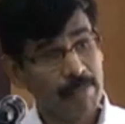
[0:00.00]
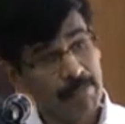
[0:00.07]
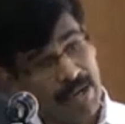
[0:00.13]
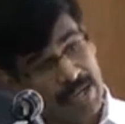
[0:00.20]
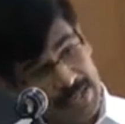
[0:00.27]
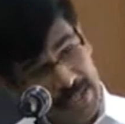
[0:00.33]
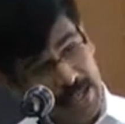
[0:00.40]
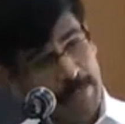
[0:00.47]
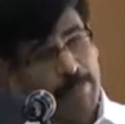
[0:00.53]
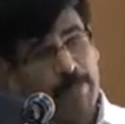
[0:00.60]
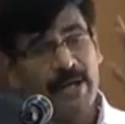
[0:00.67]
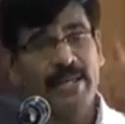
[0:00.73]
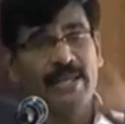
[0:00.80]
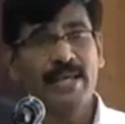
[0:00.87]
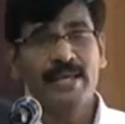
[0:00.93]
மைய
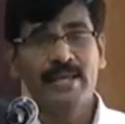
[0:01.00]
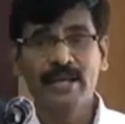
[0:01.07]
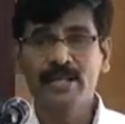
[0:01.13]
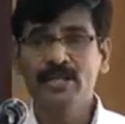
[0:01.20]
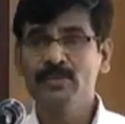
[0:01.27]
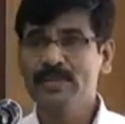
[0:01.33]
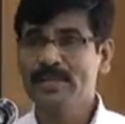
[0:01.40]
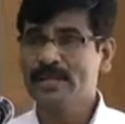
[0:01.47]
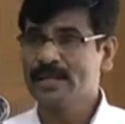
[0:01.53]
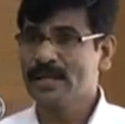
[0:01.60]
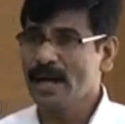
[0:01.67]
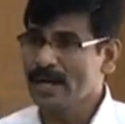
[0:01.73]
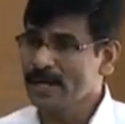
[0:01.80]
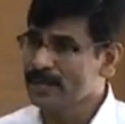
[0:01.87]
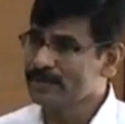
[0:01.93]
பணியை
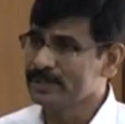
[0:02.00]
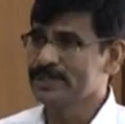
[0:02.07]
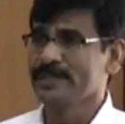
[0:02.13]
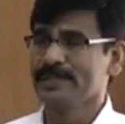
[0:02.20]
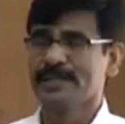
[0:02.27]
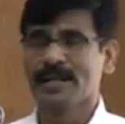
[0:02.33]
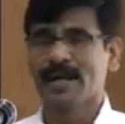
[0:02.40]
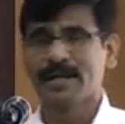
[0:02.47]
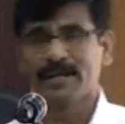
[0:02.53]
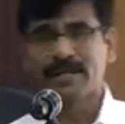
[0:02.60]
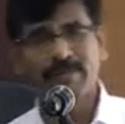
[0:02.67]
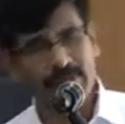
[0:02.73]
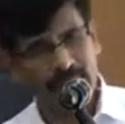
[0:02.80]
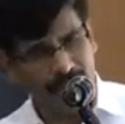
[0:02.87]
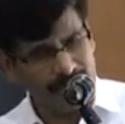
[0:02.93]
எழுதுவதற்காக வந்திருக்கிறார்கள்
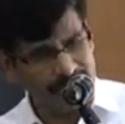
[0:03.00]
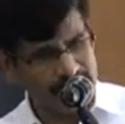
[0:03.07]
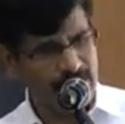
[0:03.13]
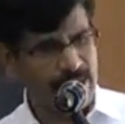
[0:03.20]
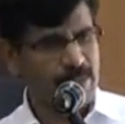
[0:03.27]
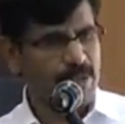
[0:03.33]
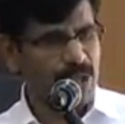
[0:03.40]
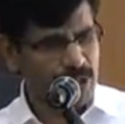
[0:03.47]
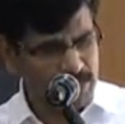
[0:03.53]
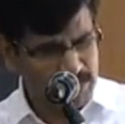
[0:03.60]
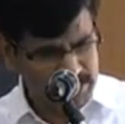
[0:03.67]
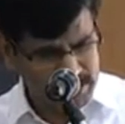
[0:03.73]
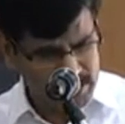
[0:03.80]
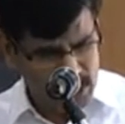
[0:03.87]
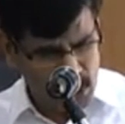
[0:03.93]
இவர்கள் அத்தனை பேரும்
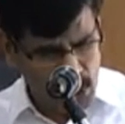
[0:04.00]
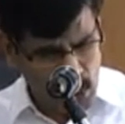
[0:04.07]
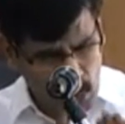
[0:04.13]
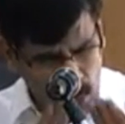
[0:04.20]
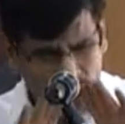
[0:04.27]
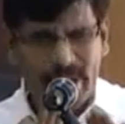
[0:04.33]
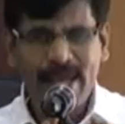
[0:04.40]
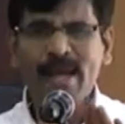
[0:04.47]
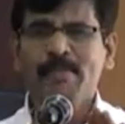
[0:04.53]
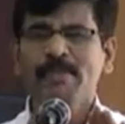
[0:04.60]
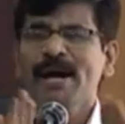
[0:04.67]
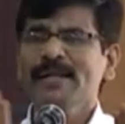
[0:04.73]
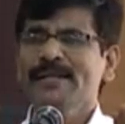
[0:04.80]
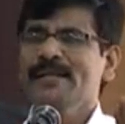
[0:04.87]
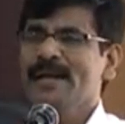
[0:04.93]
ஒரே
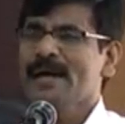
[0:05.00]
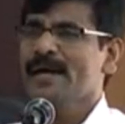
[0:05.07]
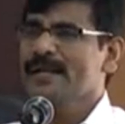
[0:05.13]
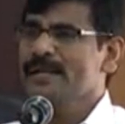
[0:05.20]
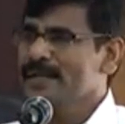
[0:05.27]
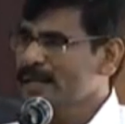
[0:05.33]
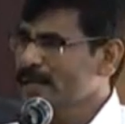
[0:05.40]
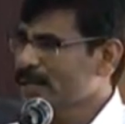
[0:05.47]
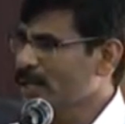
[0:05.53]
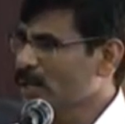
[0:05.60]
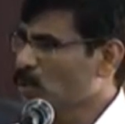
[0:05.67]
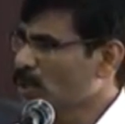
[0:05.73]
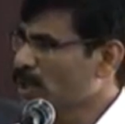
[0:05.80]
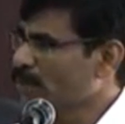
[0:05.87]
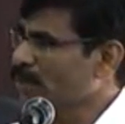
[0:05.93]
மாதிரியான இலக்கை
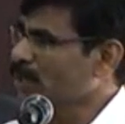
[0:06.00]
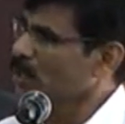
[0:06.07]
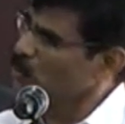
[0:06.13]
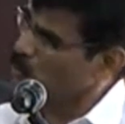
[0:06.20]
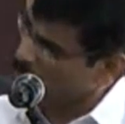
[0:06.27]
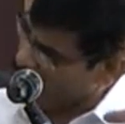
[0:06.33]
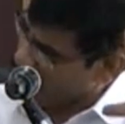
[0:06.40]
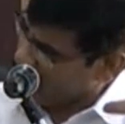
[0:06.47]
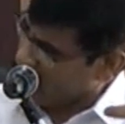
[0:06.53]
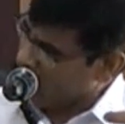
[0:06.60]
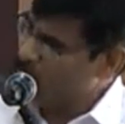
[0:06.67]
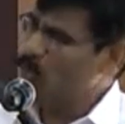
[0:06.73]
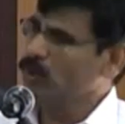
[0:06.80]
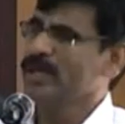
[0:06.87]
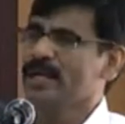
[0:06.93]
கொண்டவர்கள் ஒரே
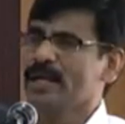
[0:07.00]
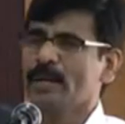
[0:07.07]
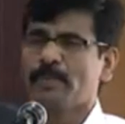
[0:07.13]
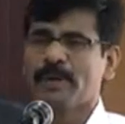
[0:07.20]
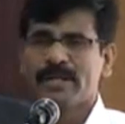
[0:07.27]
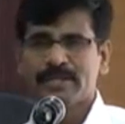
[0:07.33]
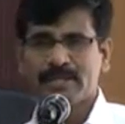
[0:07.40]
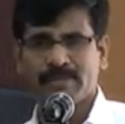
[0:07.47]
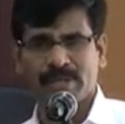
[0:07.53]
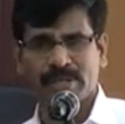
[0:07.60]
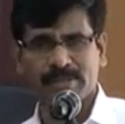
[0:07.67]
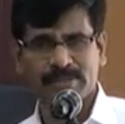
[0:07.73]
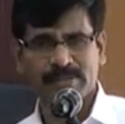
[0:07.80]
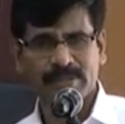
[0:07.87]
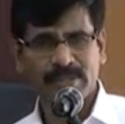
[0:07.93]
கல்லூரியிலே
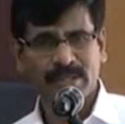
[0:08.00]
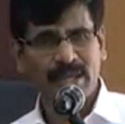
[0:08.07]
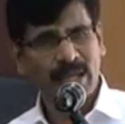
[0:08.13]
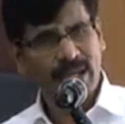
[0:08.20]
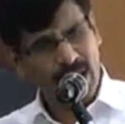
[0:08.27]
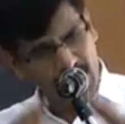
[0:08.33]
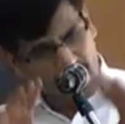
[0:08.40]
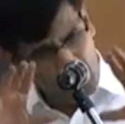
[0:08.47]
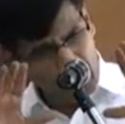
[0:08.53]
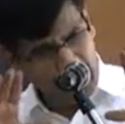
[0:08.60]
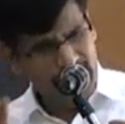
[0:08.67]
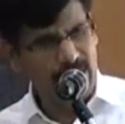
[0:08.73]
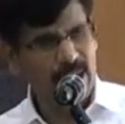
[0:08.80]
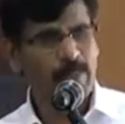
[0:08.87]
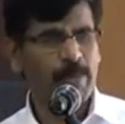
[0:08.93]
படித்தவர்கள்
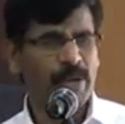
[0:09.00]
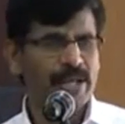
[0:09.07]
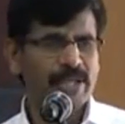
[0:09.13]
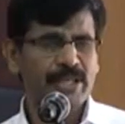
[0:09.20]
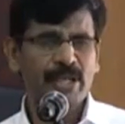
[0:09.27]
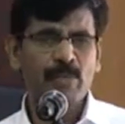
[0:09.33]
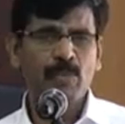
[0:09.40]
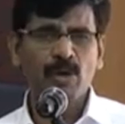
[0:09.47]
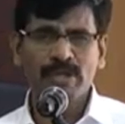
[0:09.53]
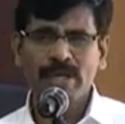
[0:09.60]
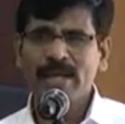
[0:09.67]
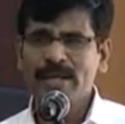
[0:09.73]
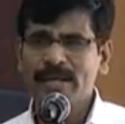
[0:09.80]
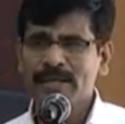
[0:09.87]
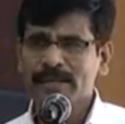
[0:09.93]
கல்லூரியிலே படிக்கிற போதே
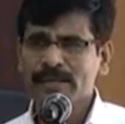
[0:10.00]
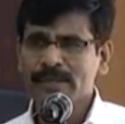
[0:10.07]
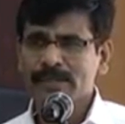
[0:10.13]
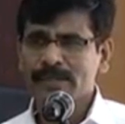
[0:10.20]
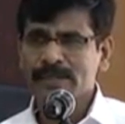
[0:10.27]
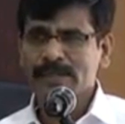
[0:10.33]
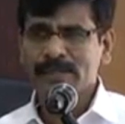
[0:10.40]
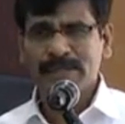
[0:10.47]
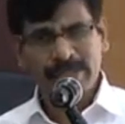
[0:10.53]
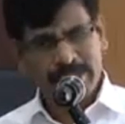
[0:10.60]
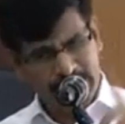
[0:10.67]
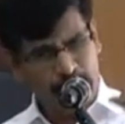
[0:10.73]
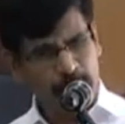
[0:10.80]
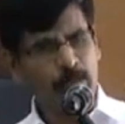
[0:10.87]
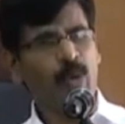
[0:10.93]

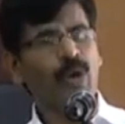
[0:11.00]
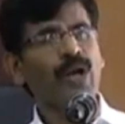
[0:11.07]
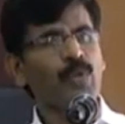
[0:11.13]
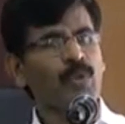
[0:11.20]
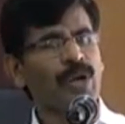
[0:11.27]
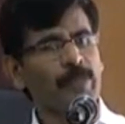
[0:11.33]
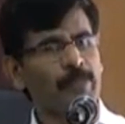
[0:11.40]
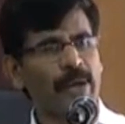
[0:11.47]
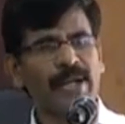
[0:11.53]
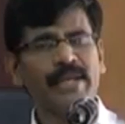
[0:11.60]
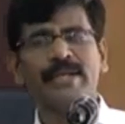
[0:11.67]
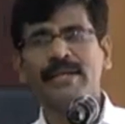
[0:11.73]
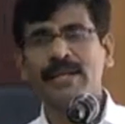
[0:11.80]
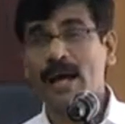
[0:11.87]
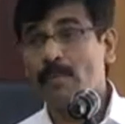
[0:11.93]
இதை போல ஒரு
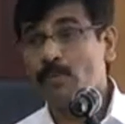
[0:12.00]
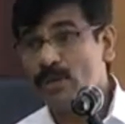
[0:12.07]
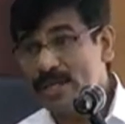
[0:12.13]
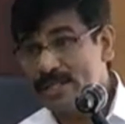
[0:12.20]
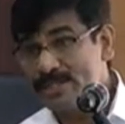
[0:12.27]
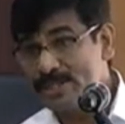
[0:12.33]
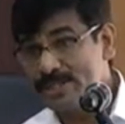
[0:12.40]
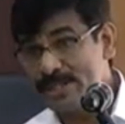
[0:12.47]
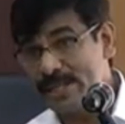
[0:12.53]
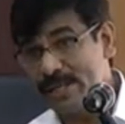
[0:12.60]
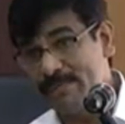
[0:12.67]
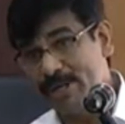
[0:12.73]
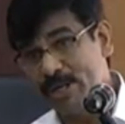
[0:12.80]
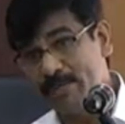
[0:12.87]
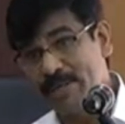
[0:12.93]
பணிக்கு நாம் முயற்சி செய்ய
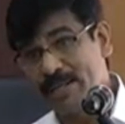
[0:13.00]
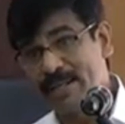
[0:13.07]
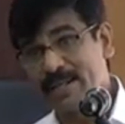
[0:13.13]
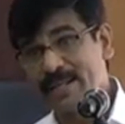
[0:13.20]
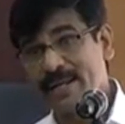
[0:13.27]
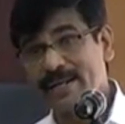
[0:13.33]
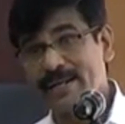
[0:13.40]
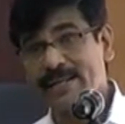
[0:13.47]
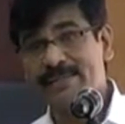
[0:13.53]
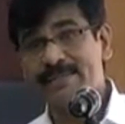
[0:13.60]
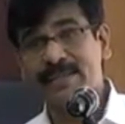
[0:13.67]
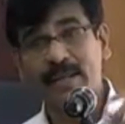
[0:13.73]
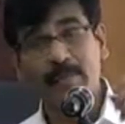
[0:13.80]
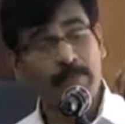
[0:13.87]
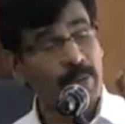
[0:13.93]
வேண்டும் என்கிற
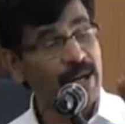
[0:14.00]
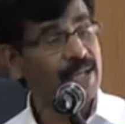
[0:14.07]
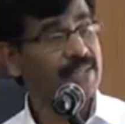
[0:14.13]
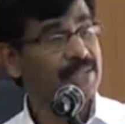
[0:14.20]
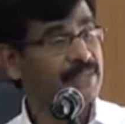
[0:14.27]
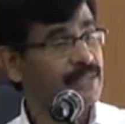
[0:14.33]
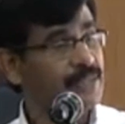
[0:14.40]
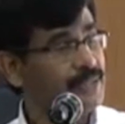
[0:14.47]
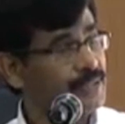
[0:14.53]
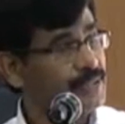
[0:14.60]
எண்ணத்தில் படித்து